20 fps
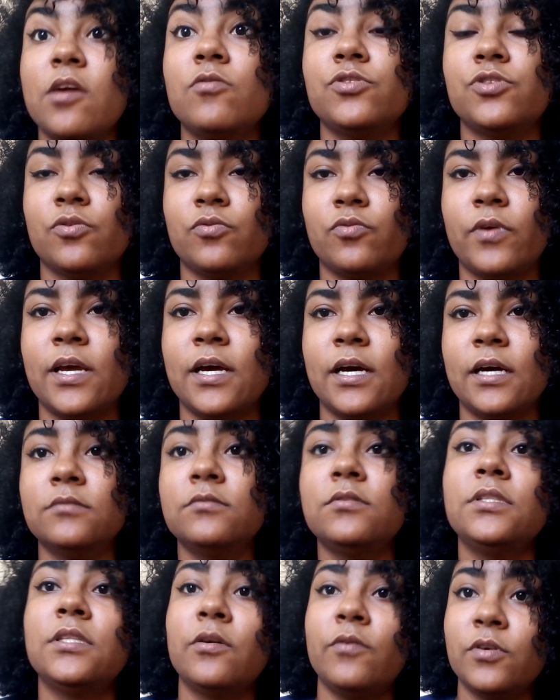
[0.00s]
onde eu tô
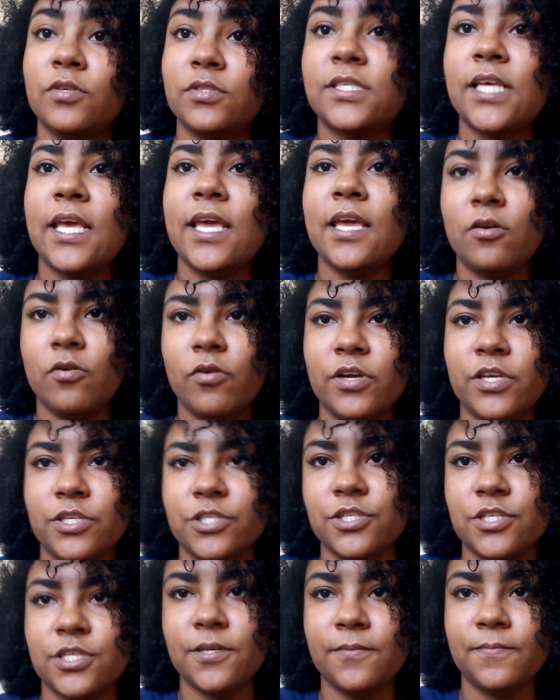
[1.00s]
errando, então eu sei
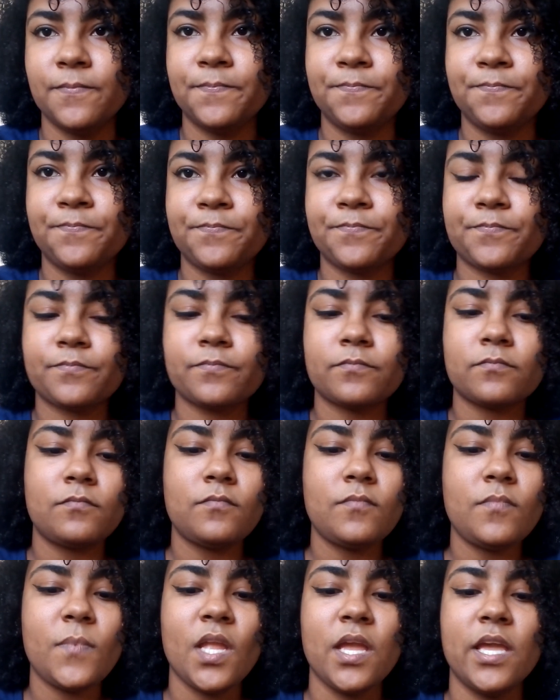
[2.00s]
corrigir.
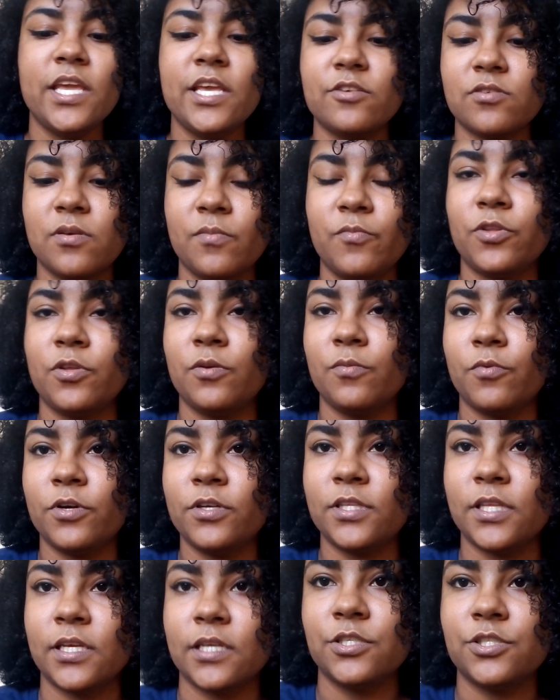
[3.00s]
E isso é muito
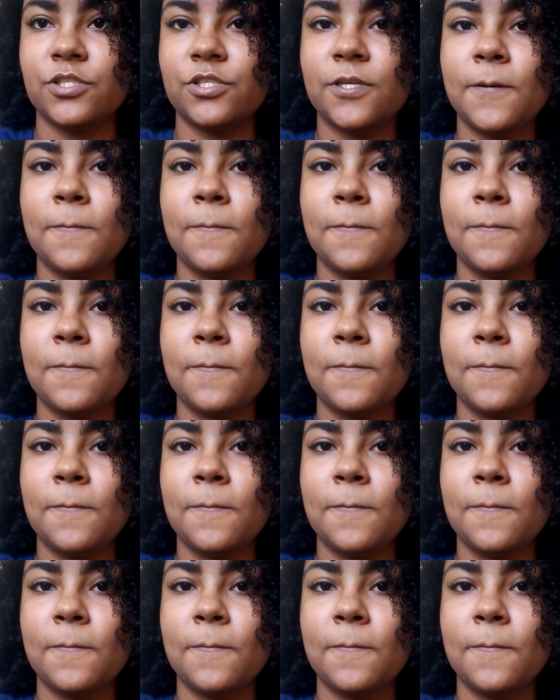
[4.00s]
importante.